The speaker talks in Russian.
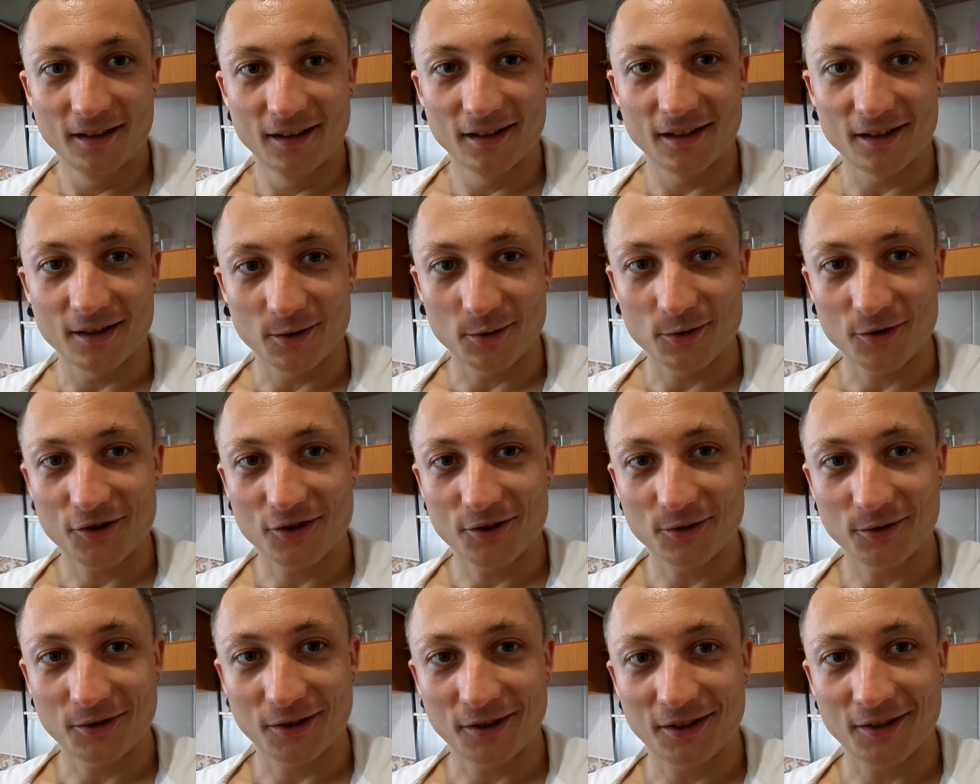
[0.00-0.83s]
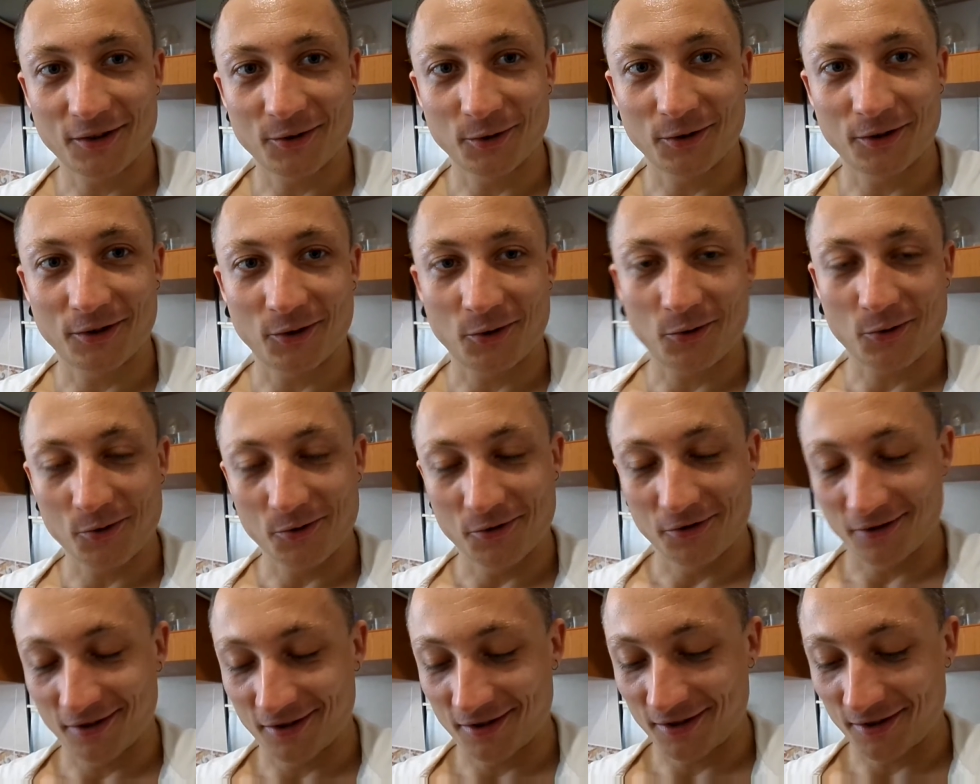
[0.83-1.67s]
Короче, так, вот такой у
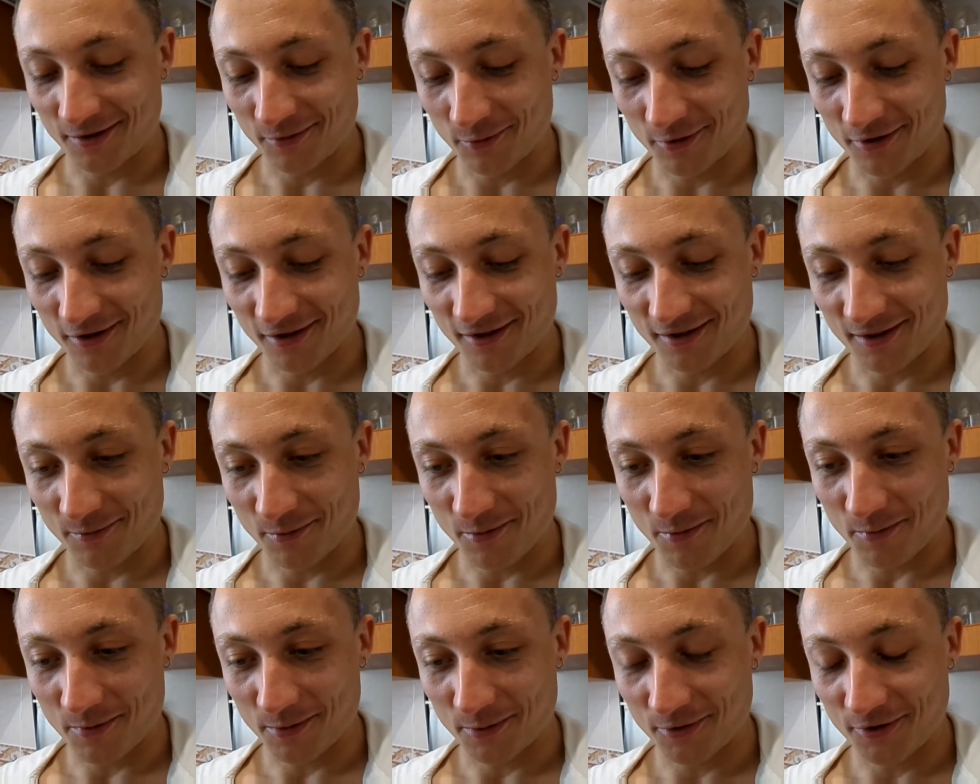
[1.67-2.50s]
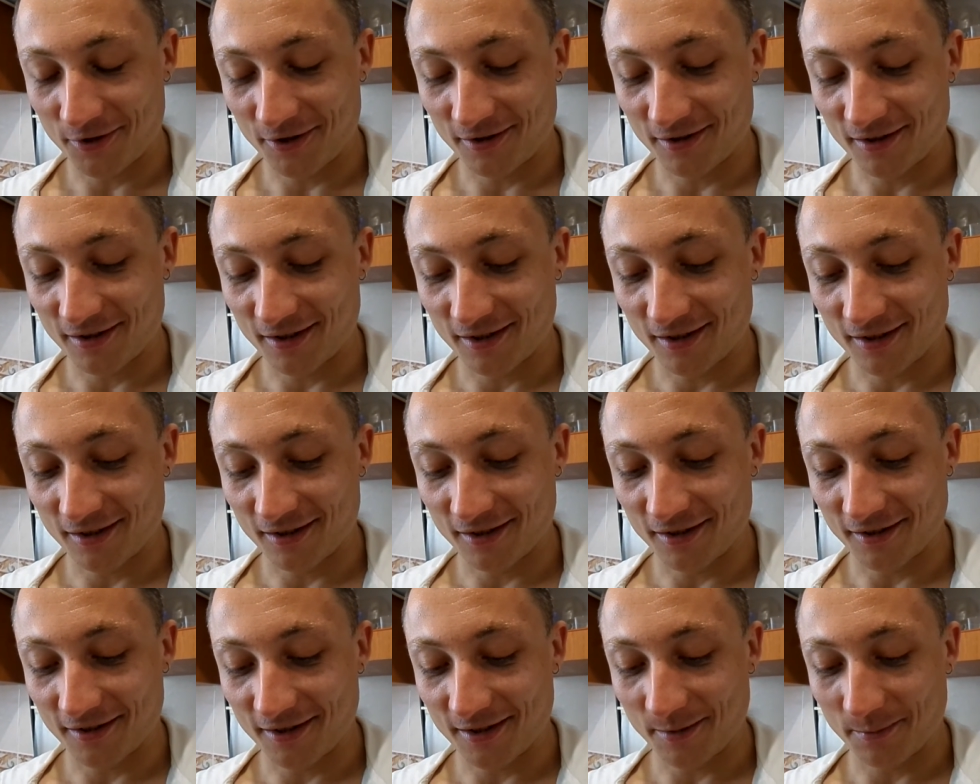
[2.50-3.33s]
нас сегодня с тобой получился
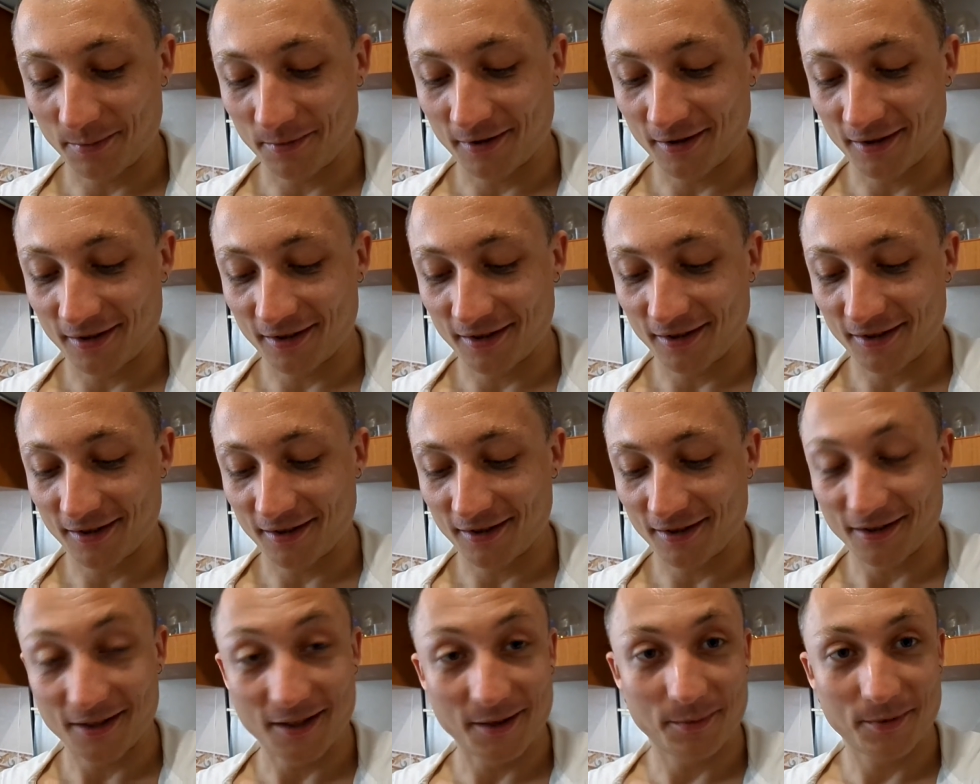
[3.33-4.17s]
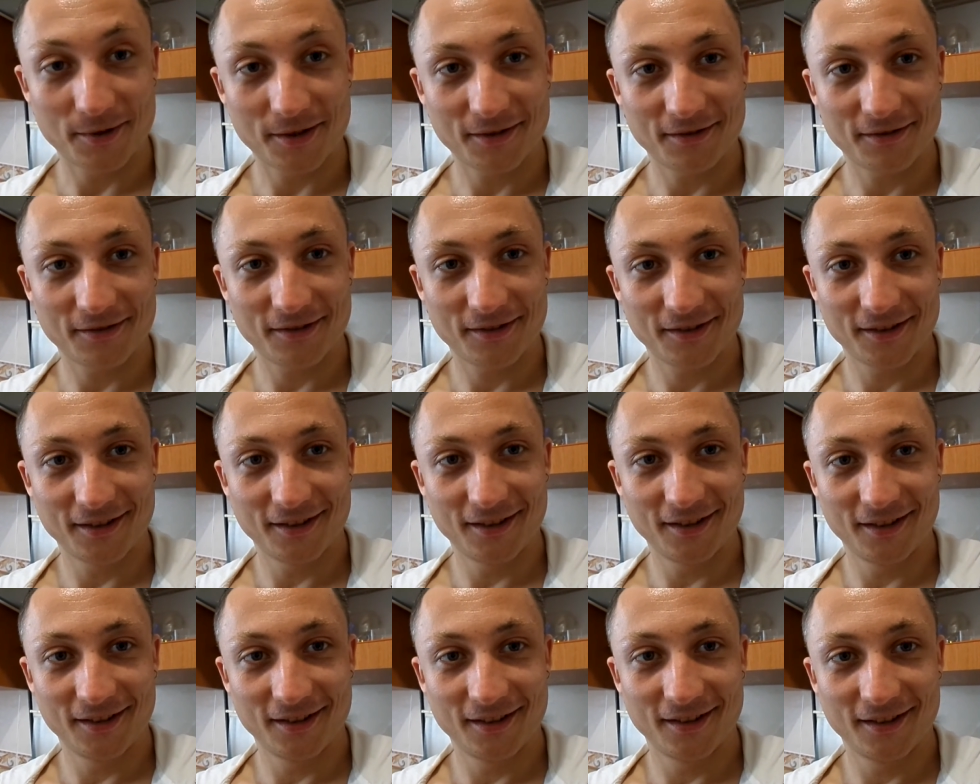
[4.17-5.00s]
рецепт хлебцев.
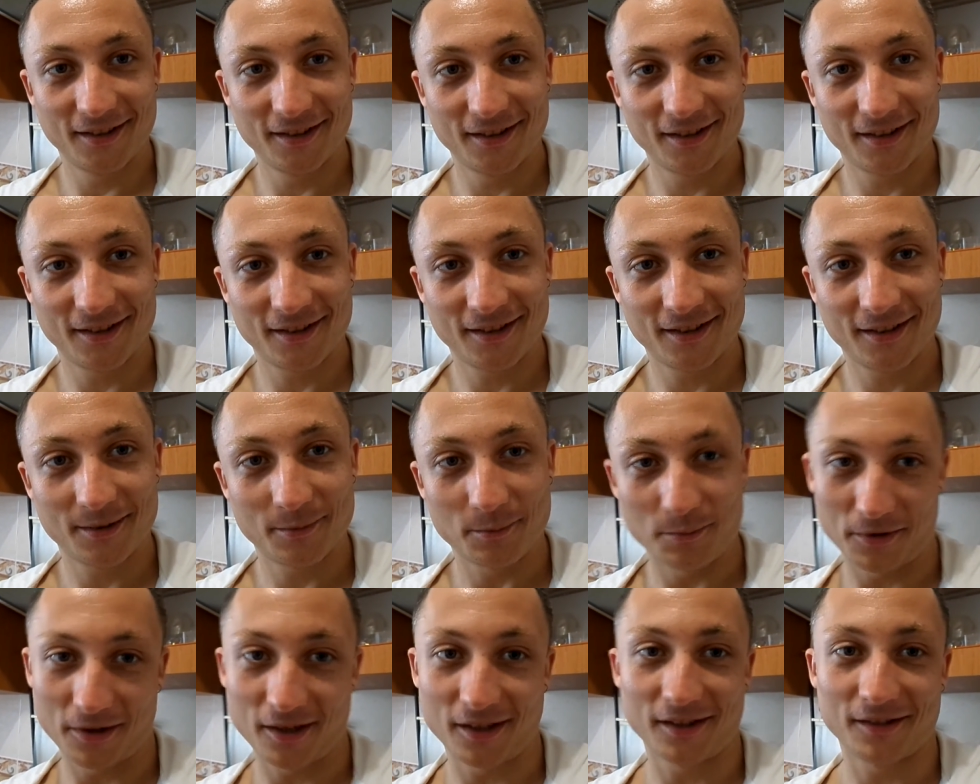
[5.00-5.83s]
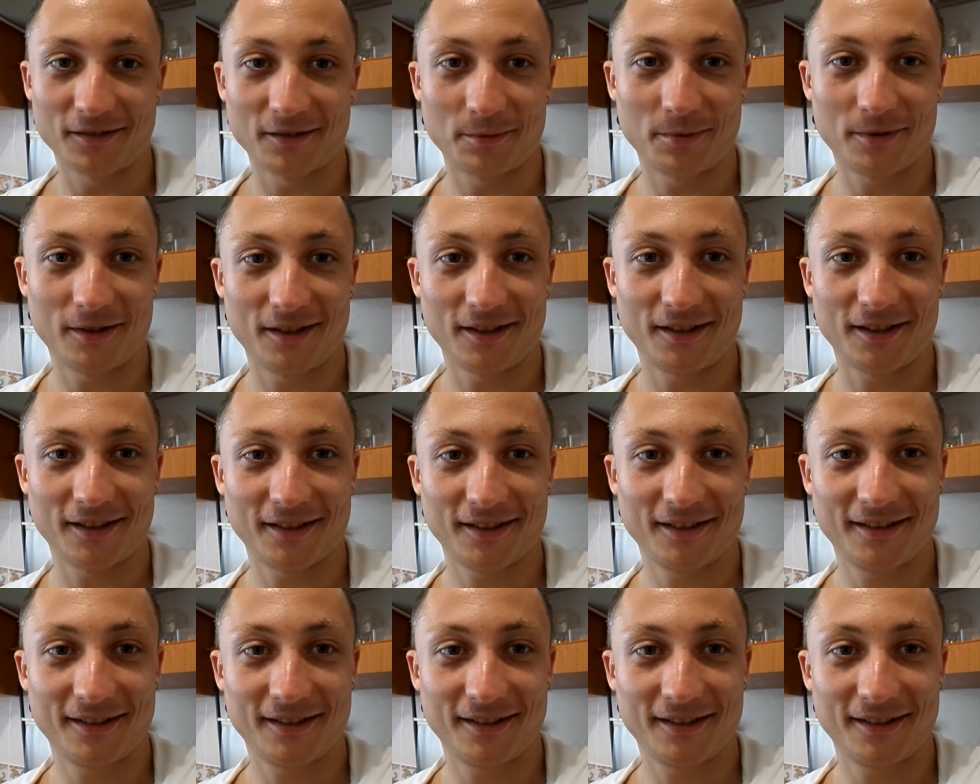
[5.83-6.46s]
Приятного аппетита!